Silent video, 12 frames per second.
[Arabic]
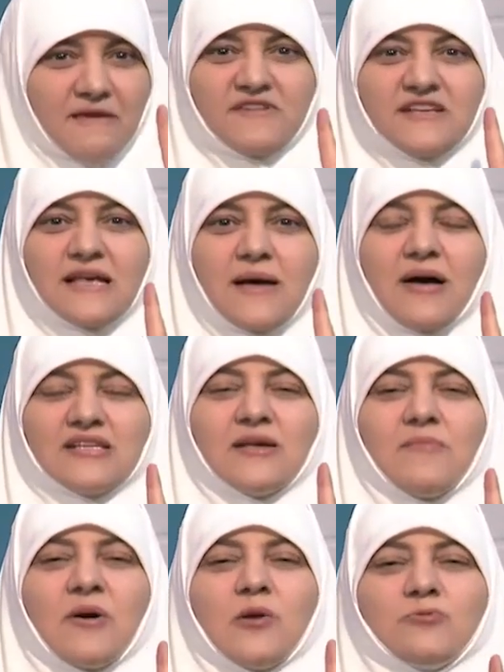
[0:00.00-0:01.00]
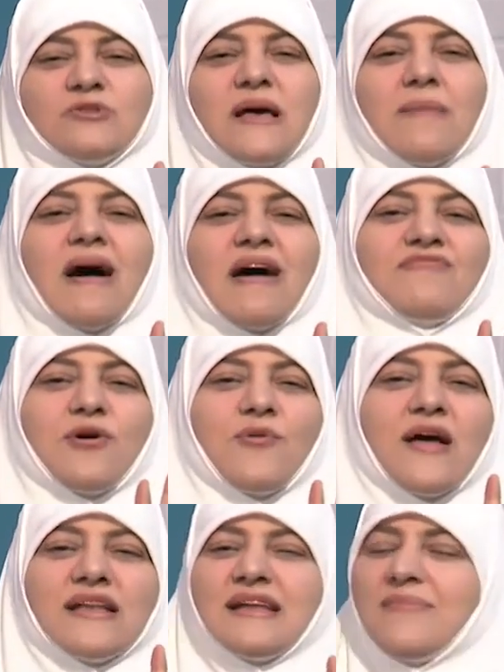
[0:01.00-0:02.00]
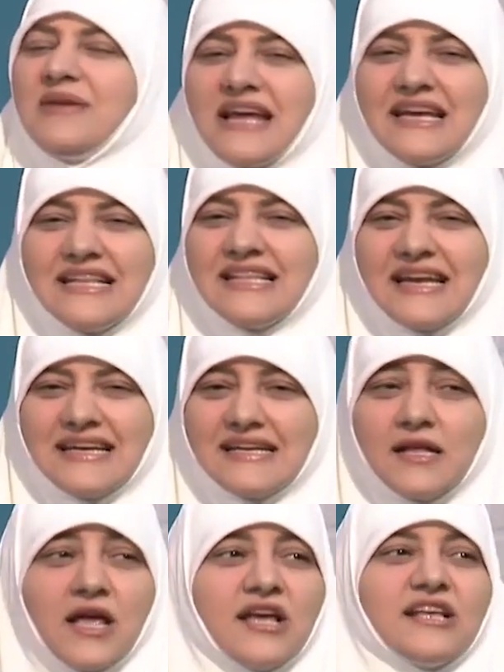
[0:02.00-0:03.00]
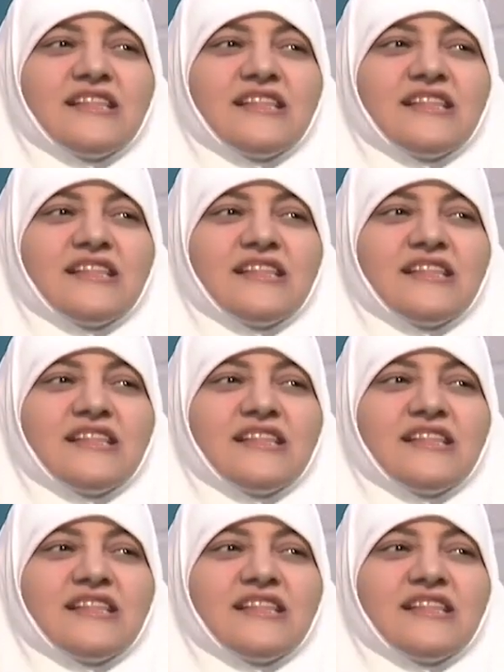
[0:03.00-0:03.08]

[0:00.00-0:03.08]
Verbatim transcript: في سبع ثمرات وسبع فوائد جميلة جدا جدا